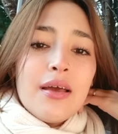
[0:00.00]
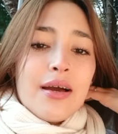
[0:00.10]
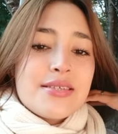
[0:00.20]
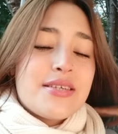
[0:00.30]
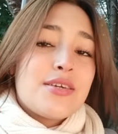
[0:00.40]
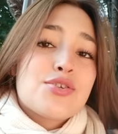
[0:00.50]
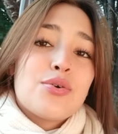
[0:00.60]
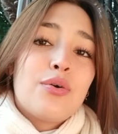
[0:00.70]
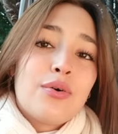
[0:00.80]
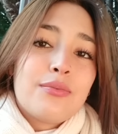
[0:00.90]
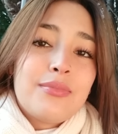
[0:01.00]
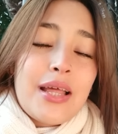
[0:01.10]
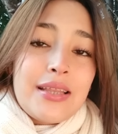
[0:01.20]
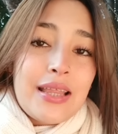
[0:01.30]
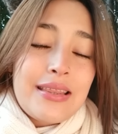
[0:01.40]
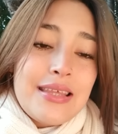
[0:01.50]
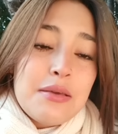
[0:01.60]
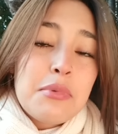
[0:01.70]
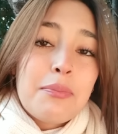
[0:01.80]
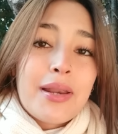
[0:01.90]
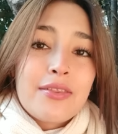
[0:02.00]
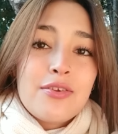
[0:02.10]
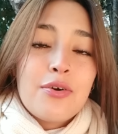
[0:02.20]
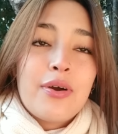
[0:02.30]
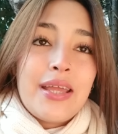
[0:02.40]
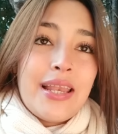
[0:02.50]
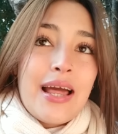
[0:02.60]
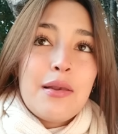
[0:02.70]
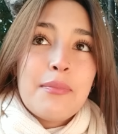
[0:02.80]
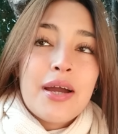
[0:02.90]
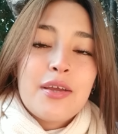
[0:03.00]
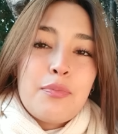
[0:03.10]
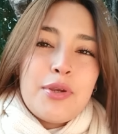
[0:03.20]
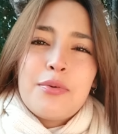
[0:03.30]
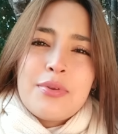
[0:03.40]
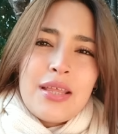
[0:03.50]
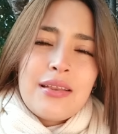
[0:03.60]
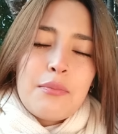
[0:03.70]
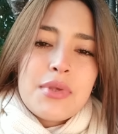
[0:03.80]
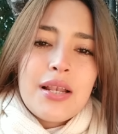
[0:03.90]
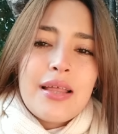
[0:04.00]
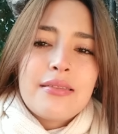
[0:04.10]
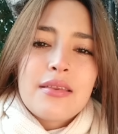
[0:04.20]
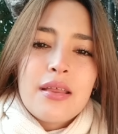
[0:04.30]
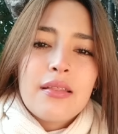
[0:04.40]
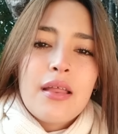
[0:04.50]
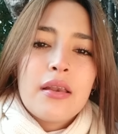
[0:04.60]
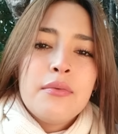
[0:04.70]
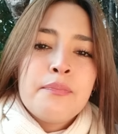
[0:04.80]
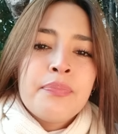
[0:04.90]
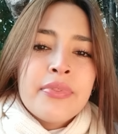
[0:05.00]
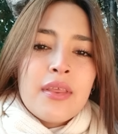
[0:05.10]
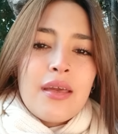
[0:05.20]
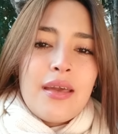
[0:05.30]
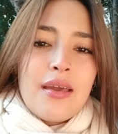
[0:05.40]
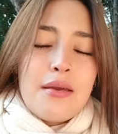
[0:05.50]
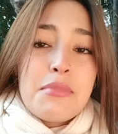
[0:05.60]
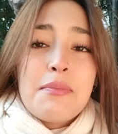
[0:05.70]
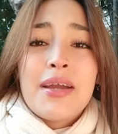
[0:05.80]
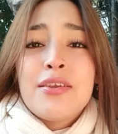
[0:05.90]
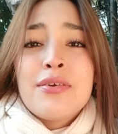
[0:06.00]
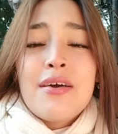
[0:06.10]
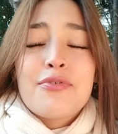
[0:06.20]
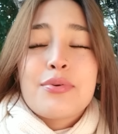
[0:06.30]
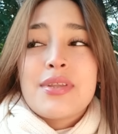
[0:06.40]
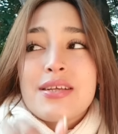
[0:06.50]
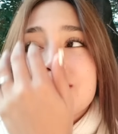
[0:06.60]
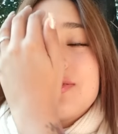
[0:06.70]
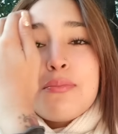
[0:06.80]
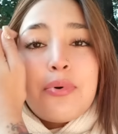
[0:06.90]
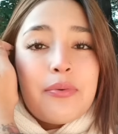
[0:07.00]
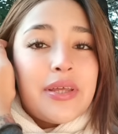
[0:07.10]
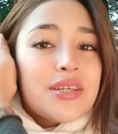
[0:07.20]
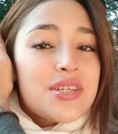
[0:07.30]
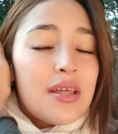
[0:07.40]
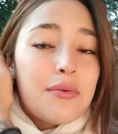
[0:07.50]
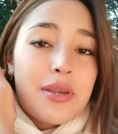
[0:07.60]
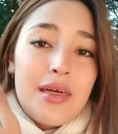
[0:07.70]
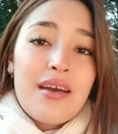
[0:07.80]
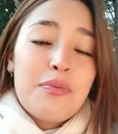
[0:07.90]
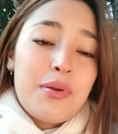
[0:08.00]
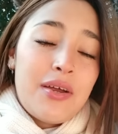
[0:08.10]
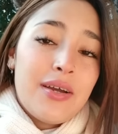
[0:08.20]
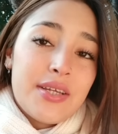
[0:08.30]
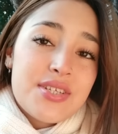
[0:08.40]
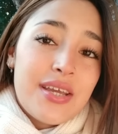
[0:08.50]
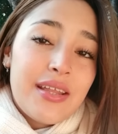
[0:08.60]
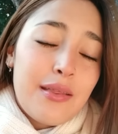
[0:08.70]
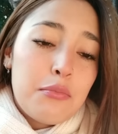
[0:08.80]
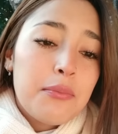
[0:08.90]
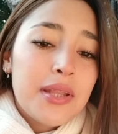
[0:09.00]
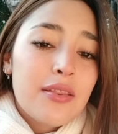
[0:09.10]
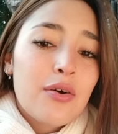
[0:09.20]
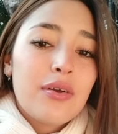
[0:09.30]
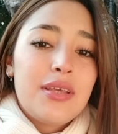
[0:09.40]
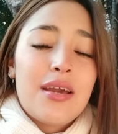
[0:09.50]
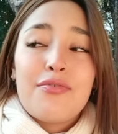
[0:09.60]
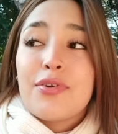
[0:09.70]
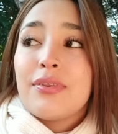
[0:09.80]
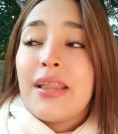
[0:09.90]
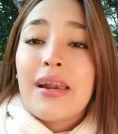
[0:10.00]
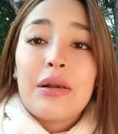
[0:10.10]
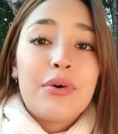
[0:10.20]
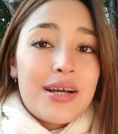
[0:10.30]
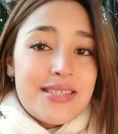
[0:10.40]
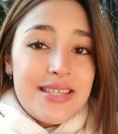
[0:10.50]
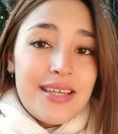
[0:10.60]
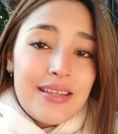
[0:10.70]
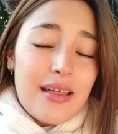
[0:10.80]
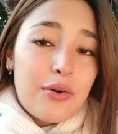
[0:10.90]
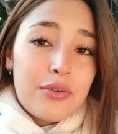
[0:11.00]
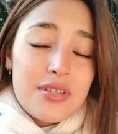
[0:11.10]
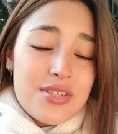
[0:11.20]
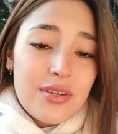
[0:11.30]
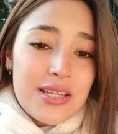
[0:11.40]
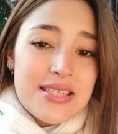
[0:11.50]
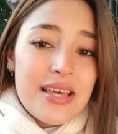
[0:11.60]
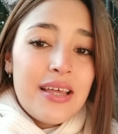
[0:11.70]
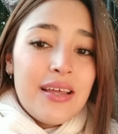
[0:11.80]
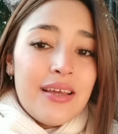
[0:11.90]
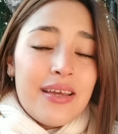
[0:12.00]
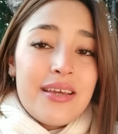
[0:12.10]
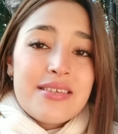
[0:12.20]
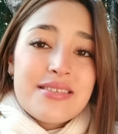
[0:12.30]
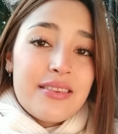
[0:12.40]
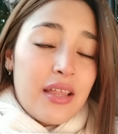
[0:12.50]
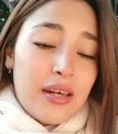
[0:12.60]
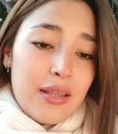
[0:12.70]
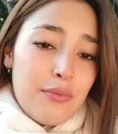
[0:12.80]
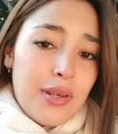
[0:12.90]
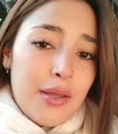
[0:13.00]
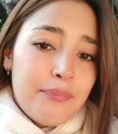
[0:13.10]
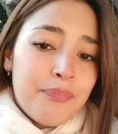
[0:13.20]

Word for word: Así que yo la entendí, me partió el alma, espero que ustedes también la entiendan. Eh, me imagino la frustración, pobre, ella de verdad esperaba que llegue este momento y afrontarlo así en estas condiciones es terrible.